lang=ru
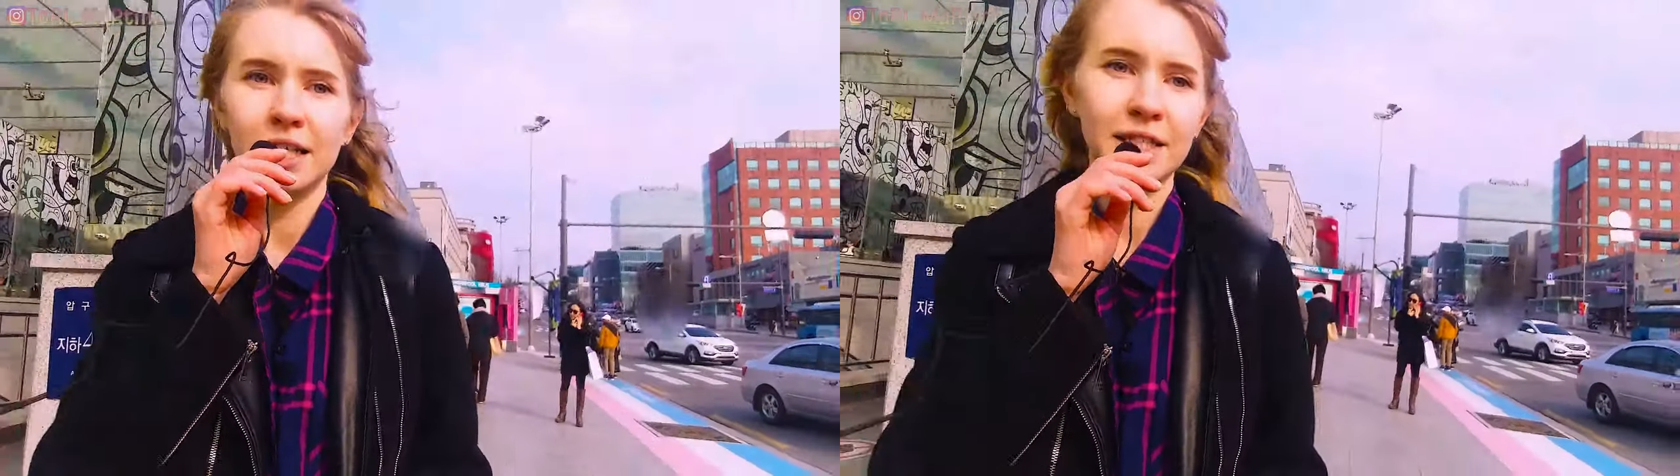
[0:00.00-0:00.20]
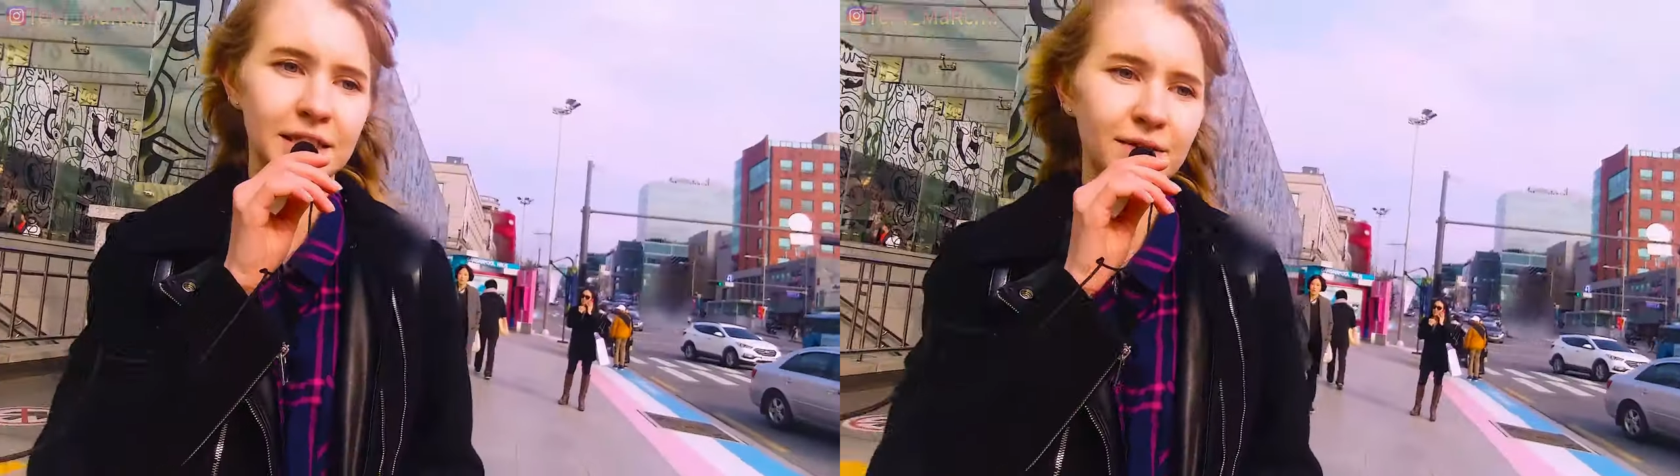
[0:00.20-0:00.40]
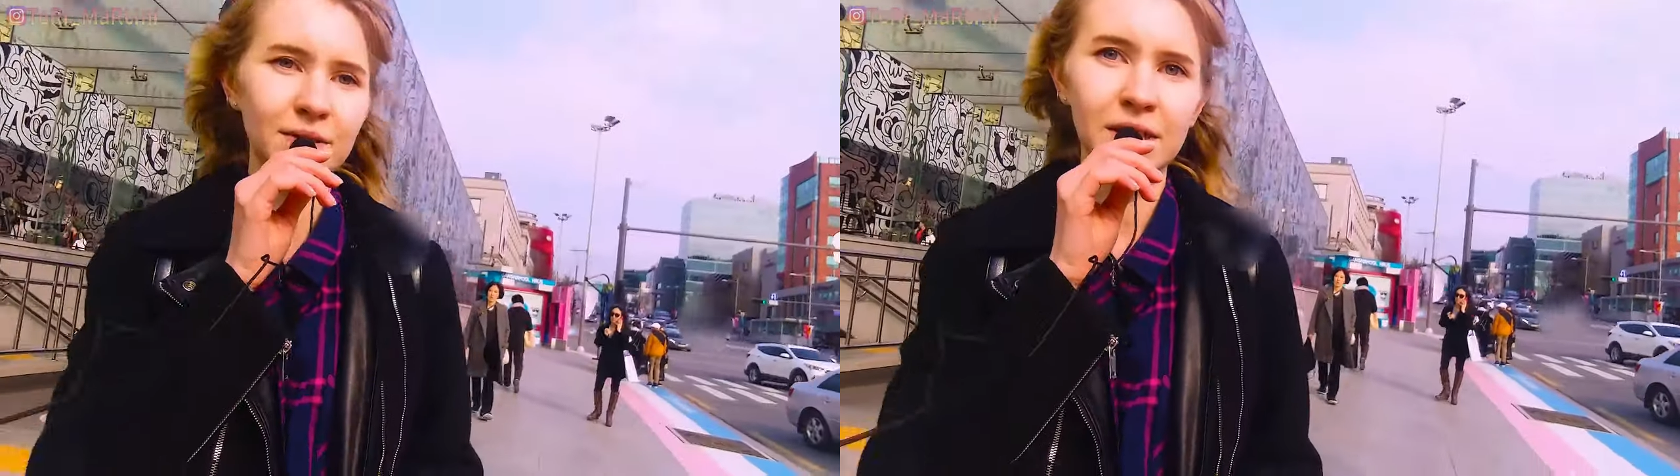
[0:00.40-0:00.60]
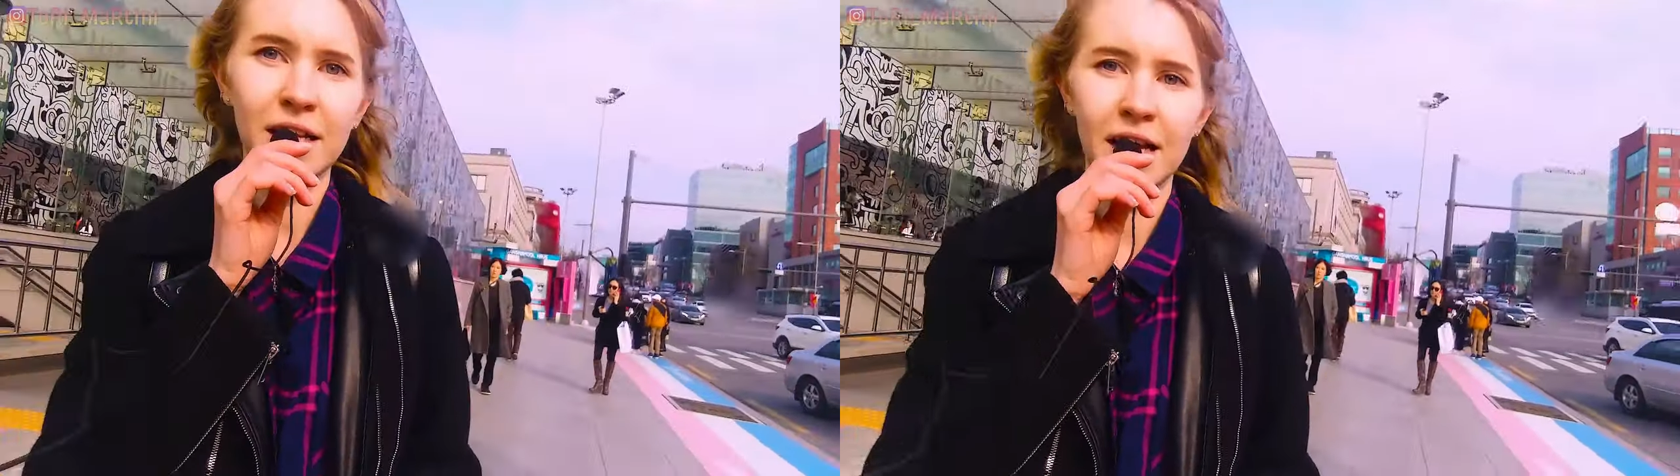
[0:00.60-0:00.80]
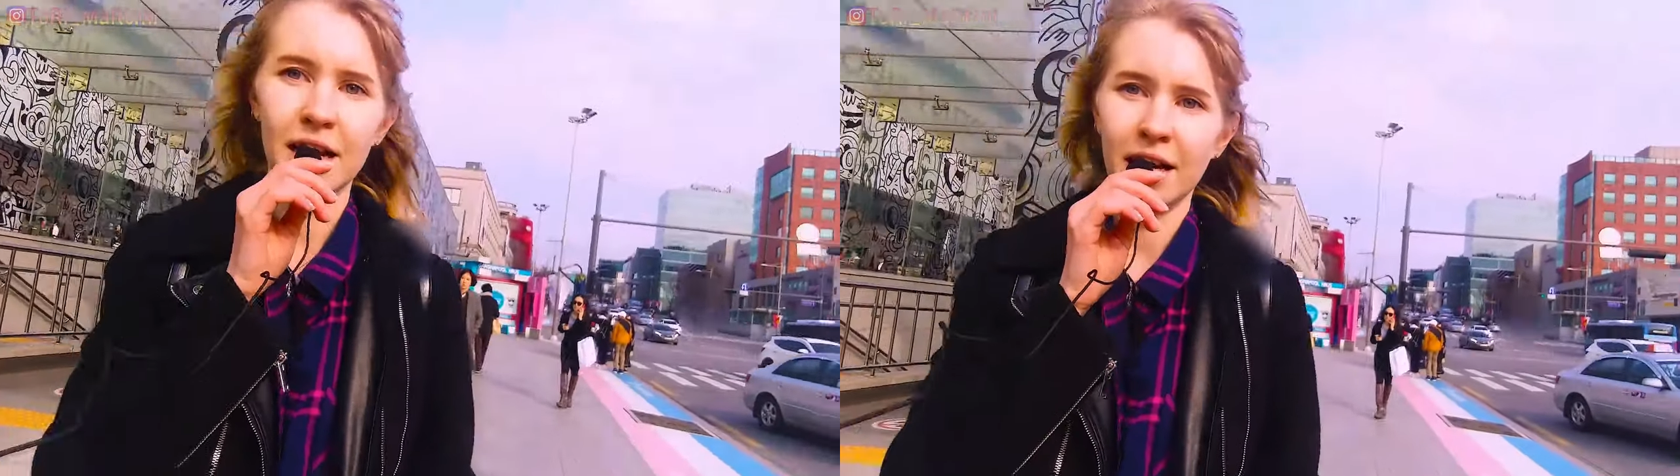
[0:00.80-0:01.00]

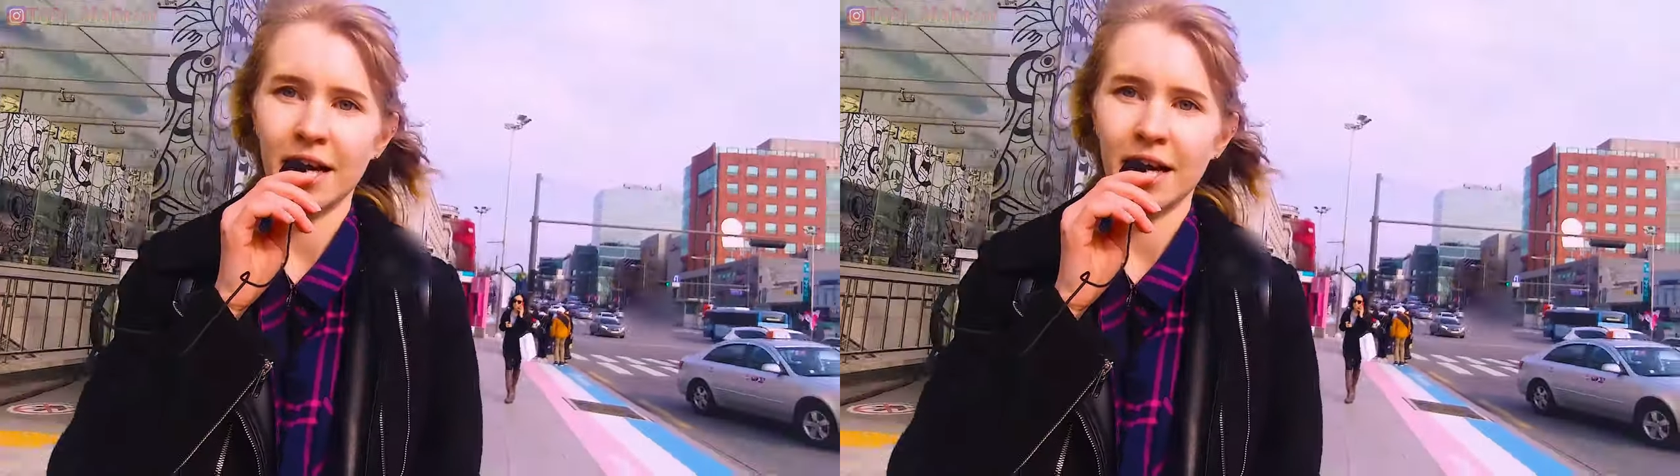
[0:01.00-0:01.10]
действительно